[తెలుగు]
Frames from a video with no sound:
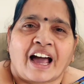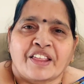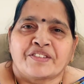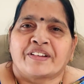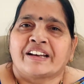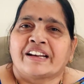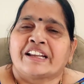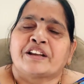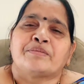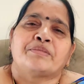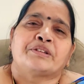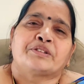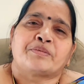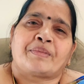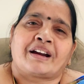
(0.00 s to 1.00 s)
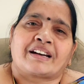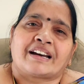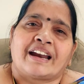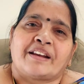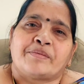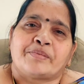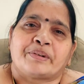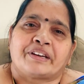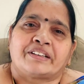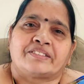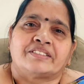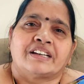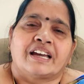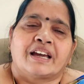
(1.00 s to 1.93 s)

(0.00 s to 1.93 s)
అందువల్ల నేను మీతో మాట్లాడిపోయాను